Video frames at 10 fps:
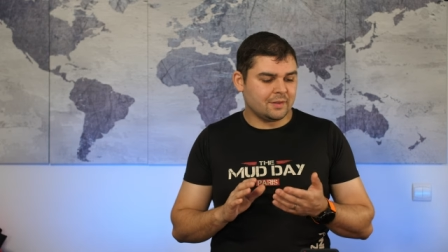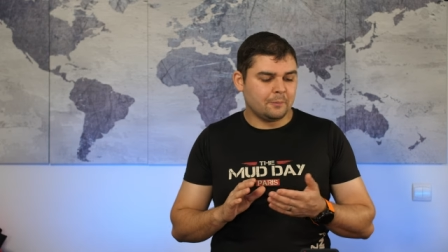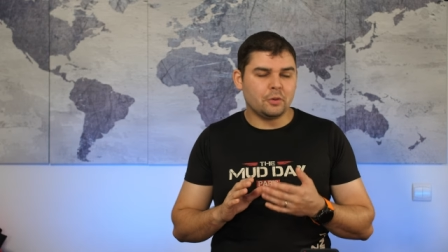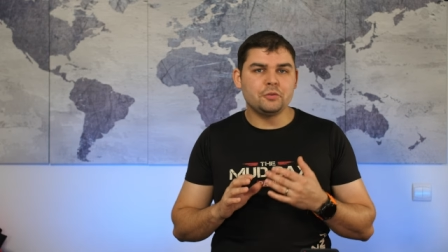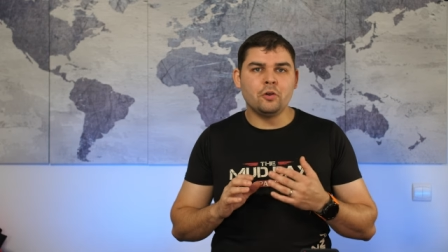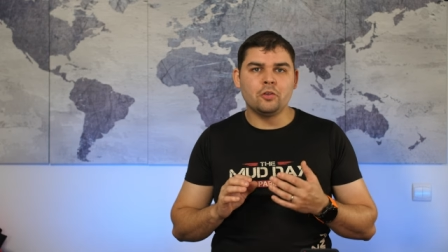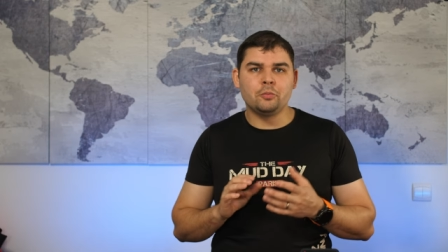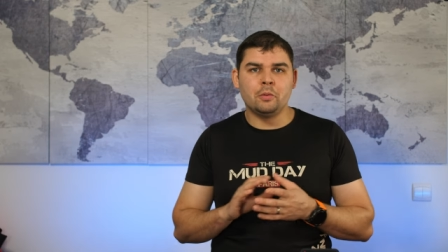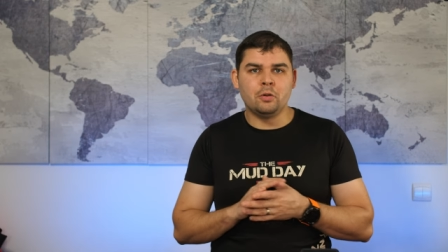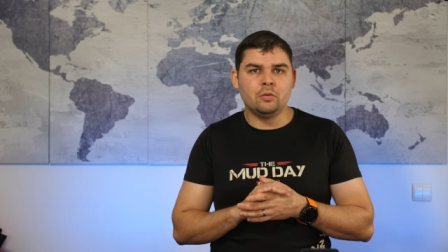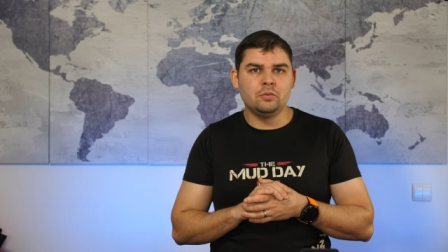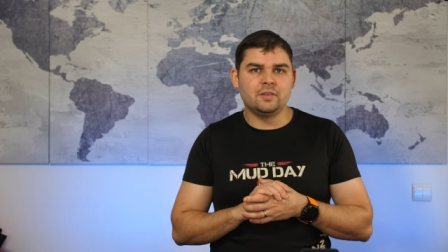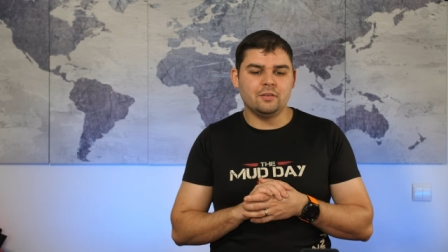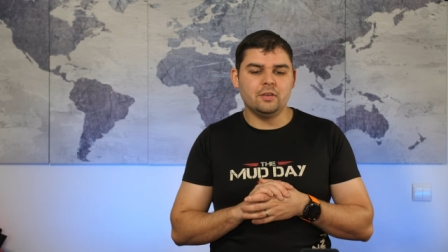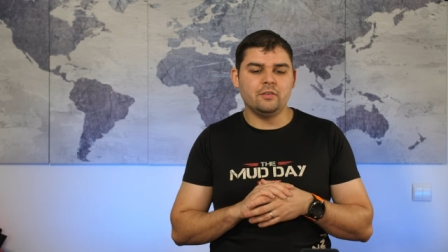c'est important en ce moment, vous le
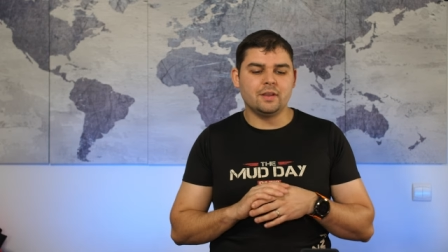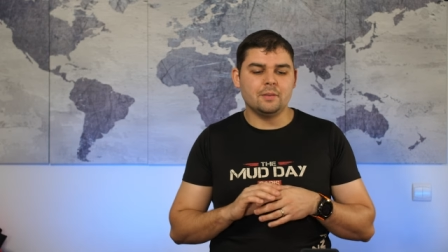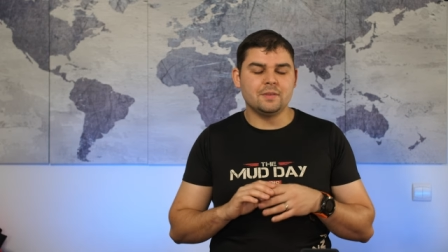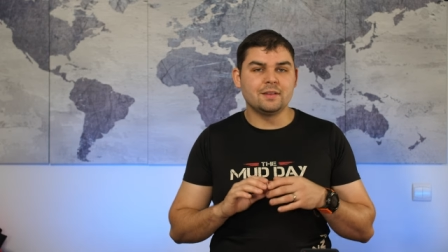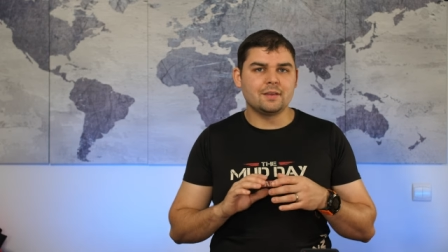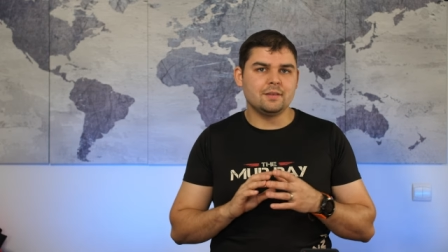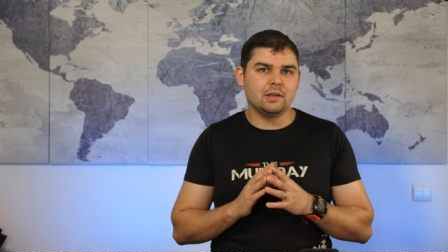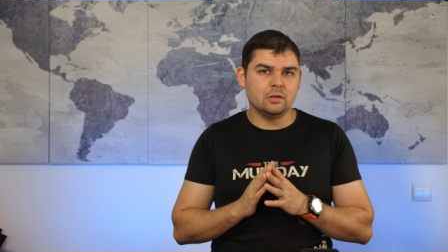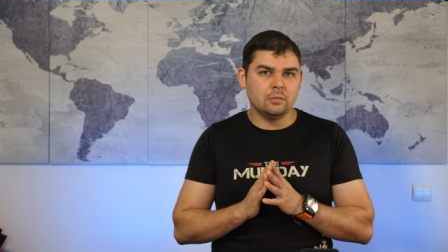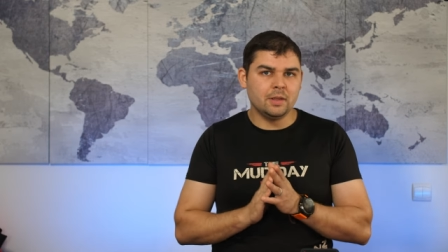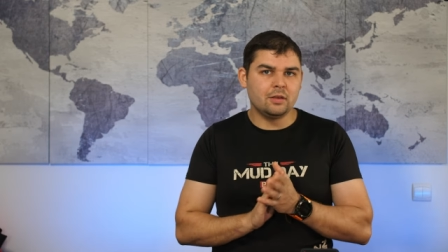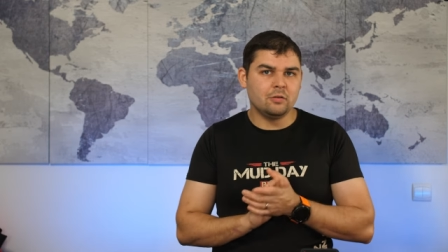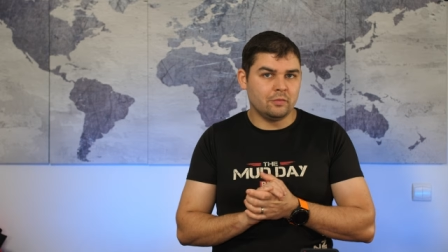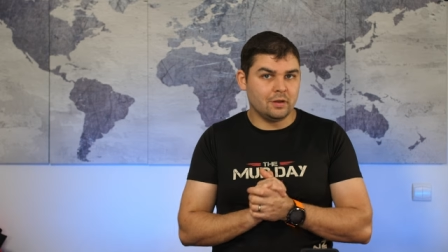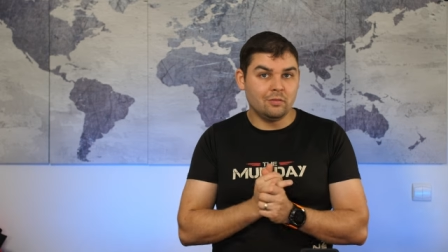savez, avec la petite crise économique
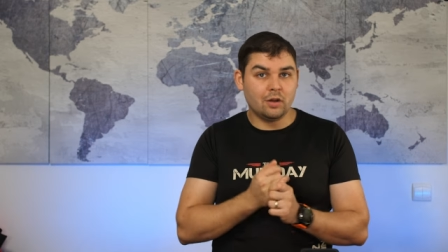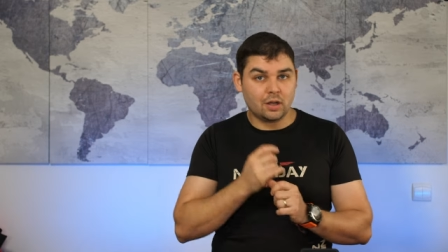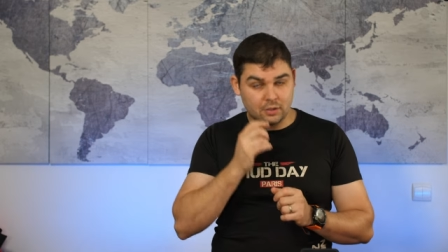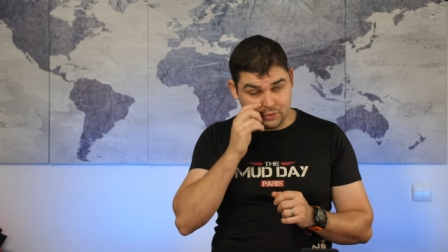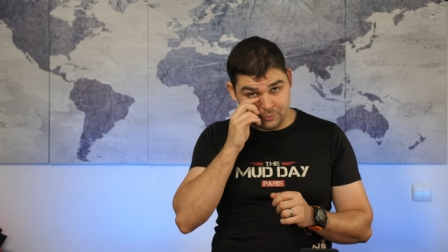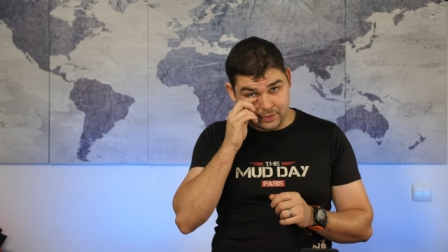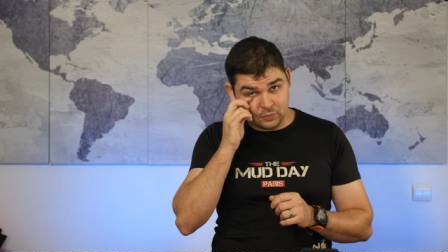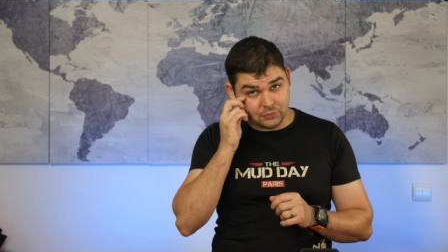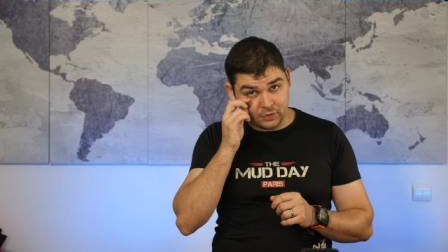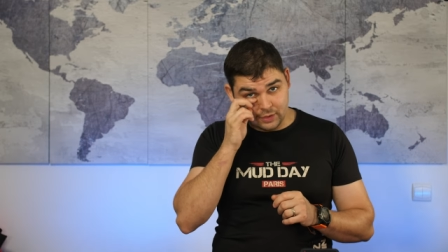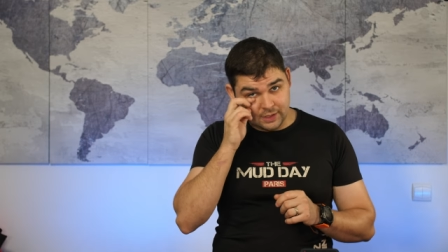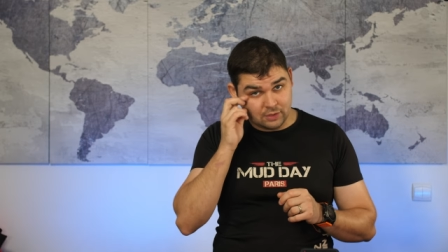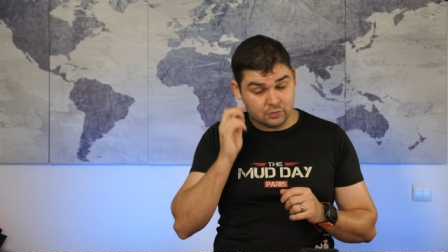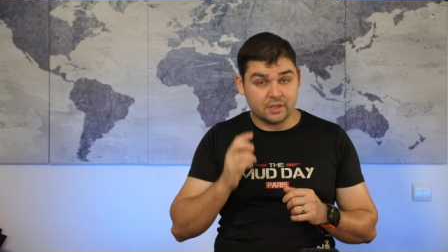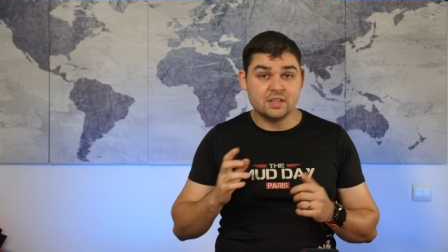qu'on va avoir dans pas longtemps et
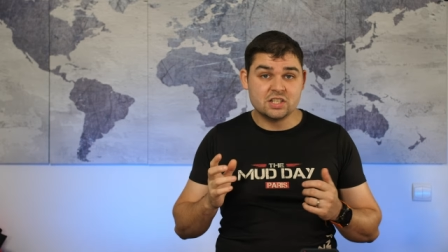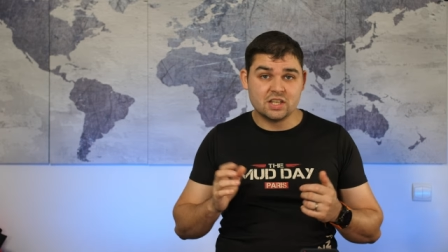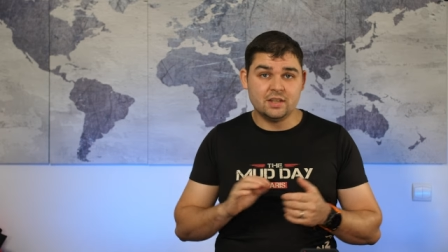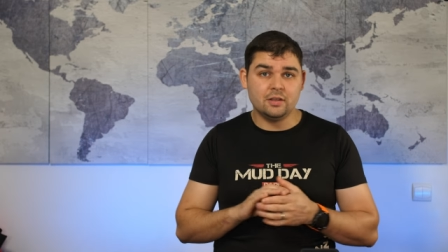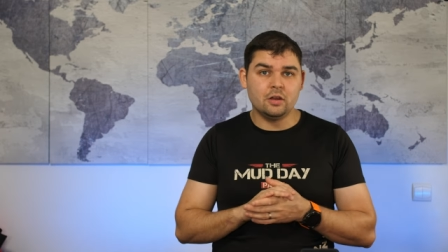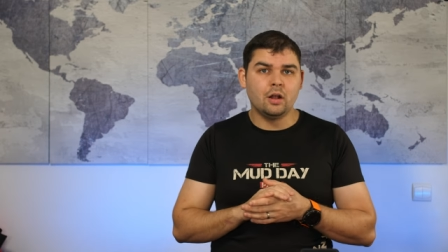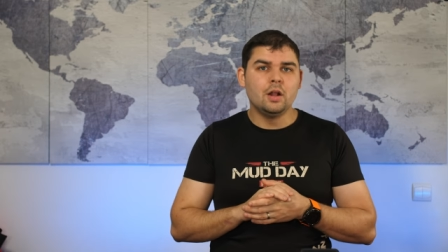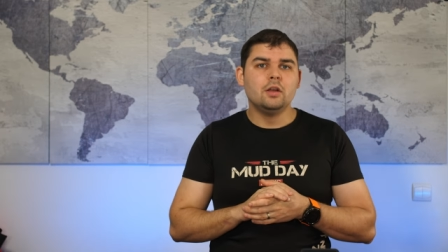qu'on a déjà d'ailleurs